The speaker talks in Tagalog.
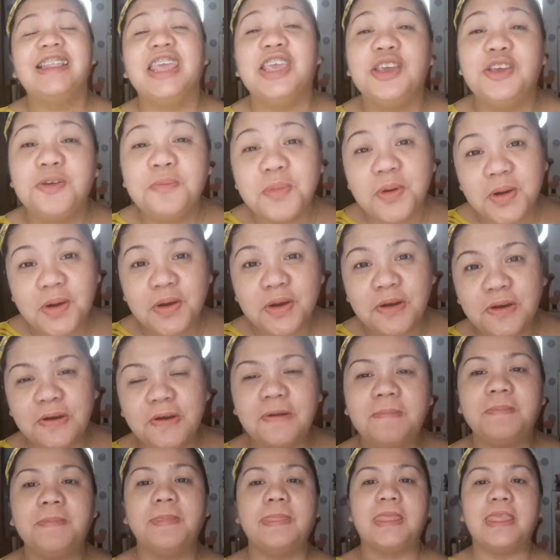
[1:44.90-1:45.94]
thank you po.
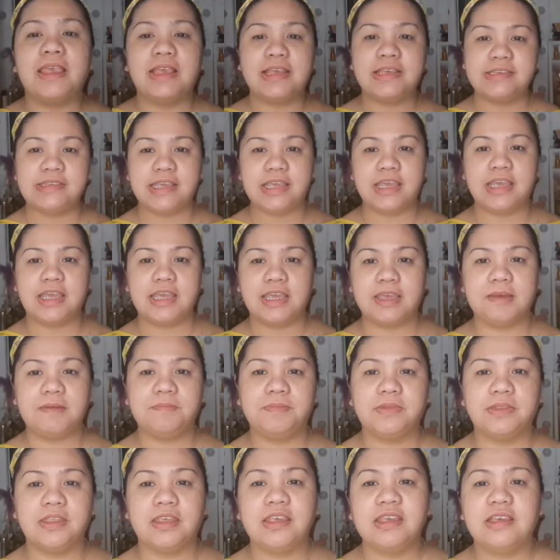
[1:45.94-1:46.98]
Kasi,
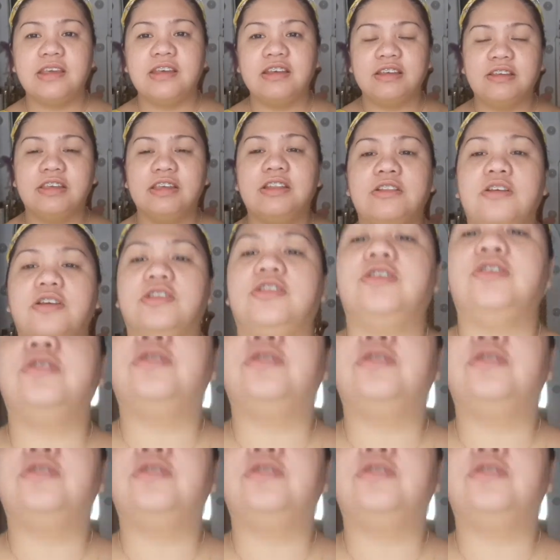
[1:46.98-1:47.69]
ito, ito.